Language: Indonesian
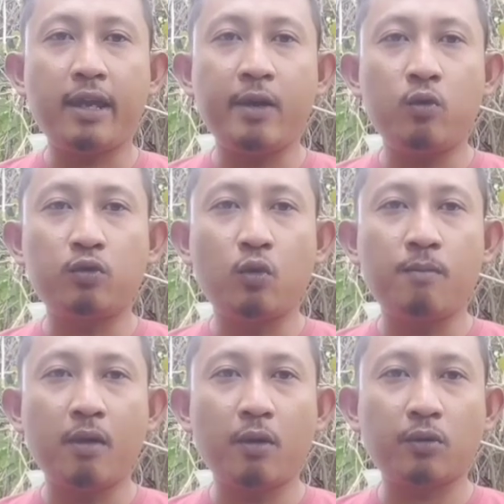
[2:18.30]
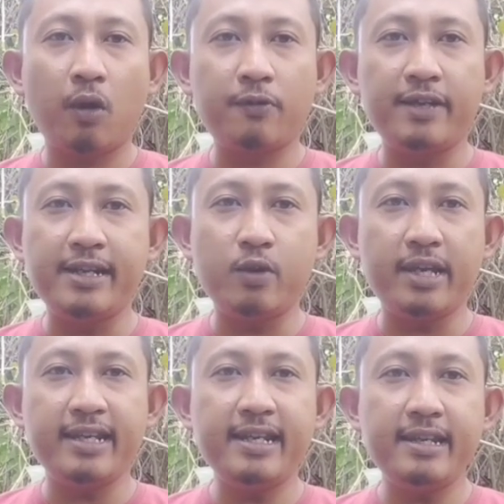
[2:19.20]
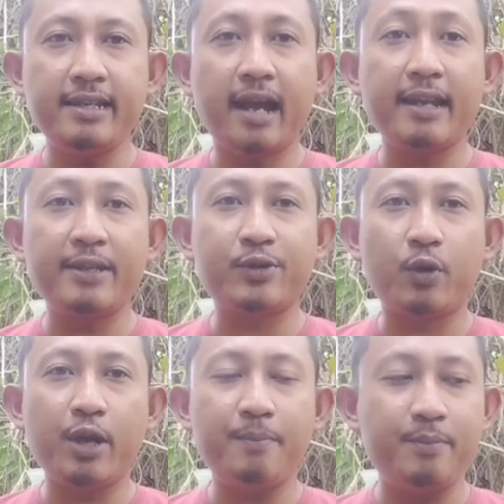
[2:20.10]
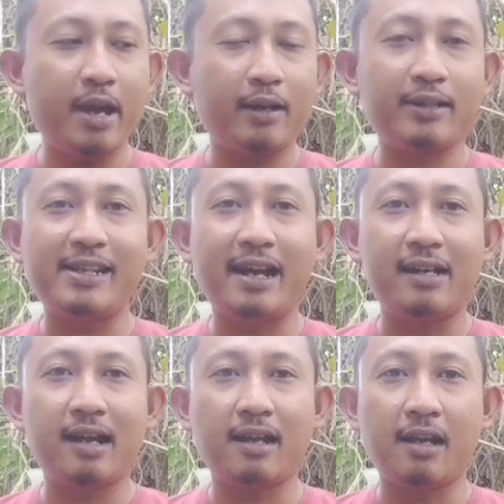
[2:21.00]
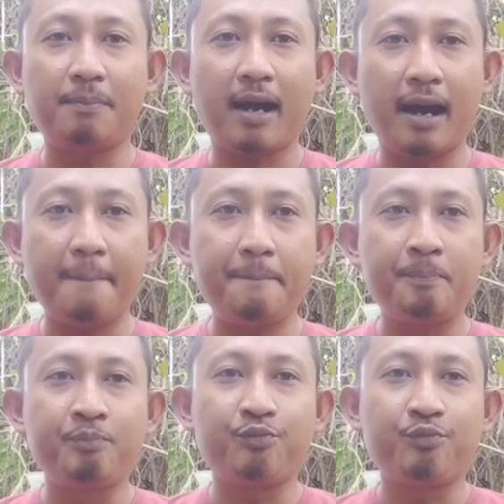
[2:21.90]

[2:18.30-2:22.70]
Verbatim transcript: Oke, untuk menonton video ini jangan di subscribe biar tidak gagal paham.